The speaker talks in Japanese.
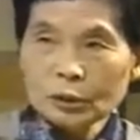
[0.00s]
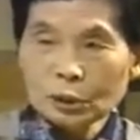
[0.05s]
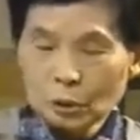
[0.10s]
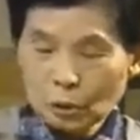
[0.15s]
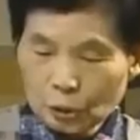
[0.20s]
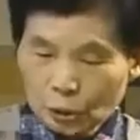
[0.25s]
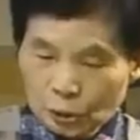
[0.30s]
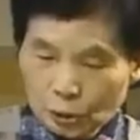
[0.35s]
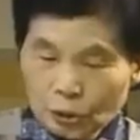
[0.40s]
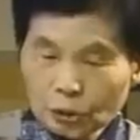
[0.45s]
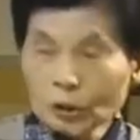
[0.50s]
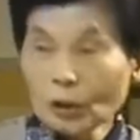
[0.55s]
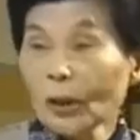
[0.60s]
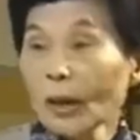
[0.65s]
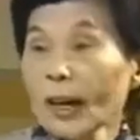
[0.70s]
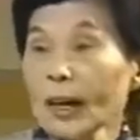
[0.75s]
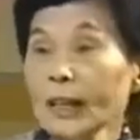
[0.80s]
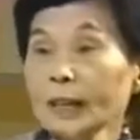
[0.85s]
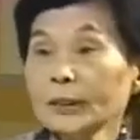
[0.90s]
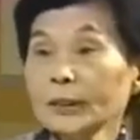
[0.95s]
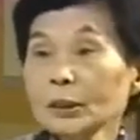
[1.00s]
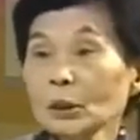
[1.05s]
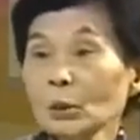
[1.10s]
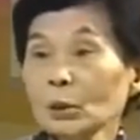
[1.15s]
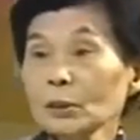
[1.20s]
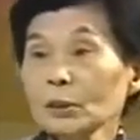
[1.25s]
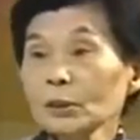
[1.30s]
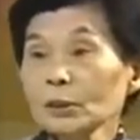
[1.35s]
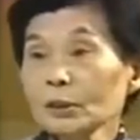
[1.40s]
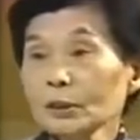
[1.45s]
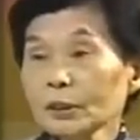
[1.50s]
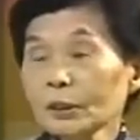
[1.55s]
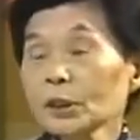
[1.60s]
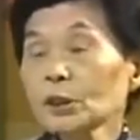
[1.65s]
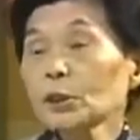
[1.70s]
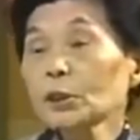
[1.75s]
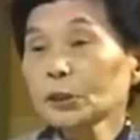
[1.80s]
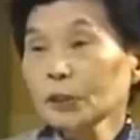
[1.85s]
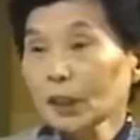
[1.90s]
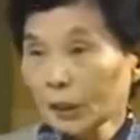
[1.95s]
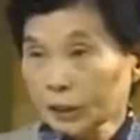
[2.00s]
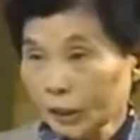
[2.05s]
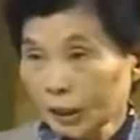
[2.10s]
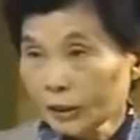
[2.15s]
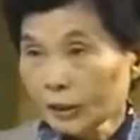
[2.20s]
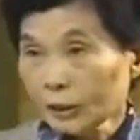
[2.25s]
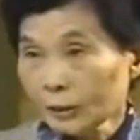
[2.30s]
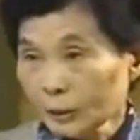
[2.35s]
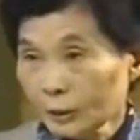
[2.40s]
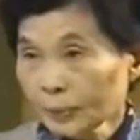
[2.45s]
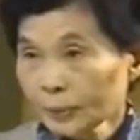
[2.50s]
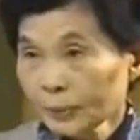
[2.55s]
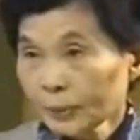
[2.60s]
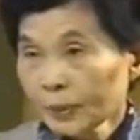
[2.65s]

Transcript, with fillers: ちょうど生えてしようとやったんです